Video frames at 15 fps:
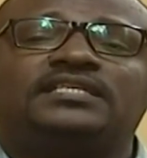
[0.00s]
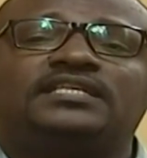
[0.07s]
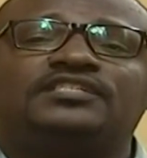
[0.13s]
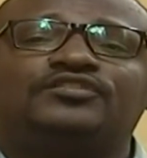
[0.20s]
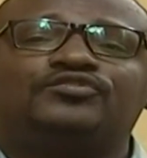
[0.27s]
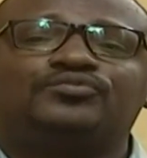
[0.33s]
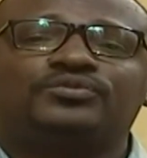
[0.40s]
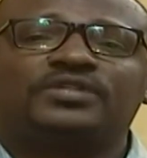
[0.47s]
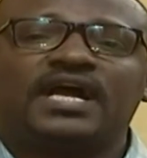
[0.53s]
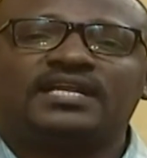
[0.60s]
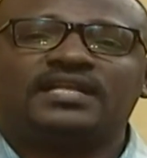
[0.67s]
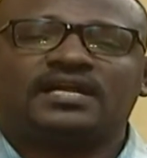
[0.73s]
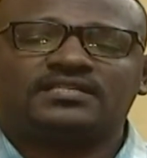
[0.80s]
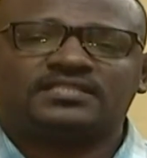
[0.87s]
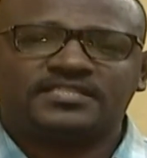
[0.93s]
الجيش
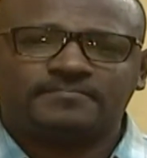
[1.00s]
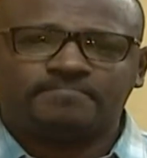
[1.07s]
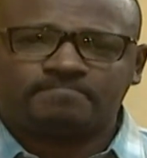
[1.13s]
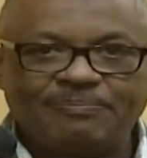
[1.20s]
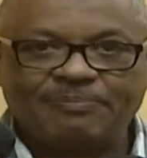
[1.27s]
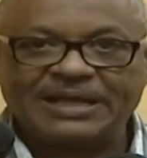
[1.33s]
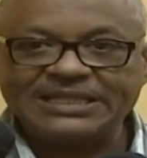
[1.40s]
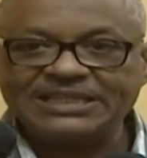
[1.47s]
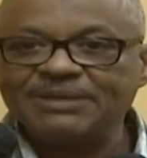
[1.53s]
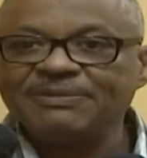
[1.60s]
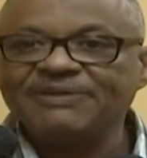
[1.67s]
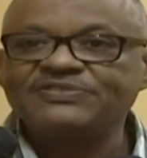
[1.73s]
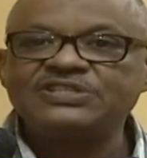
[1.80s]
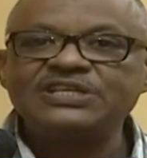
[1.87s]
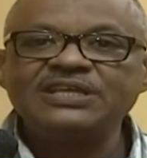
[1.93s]
السوداني العظيم
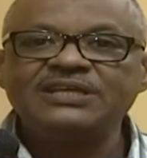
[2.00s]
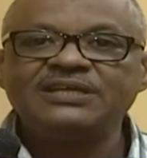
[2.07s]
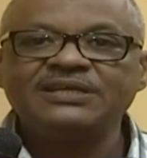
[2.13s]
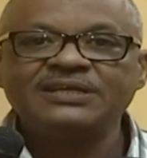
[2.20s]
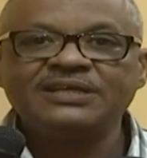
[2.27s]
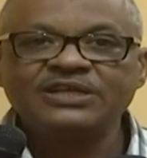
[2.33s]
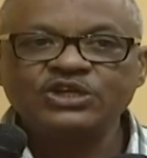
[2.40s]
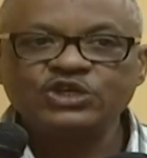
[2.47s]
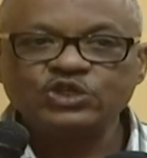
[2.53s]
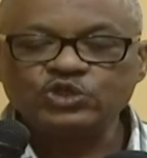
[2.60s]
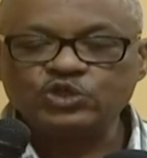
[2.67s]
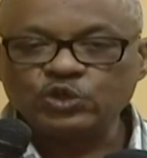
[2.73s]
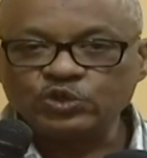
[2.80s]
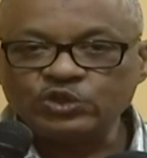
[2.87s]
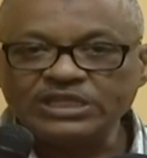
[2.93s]
بقدم نفسي
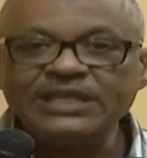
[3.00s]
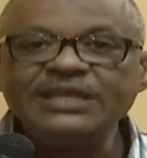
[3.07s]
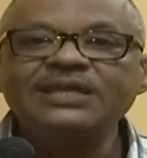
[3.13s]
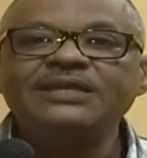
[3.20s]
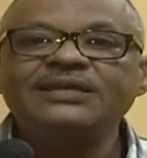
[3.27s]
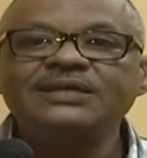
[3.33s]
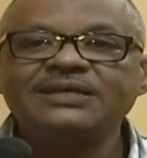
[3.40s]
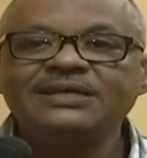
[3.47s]
جندي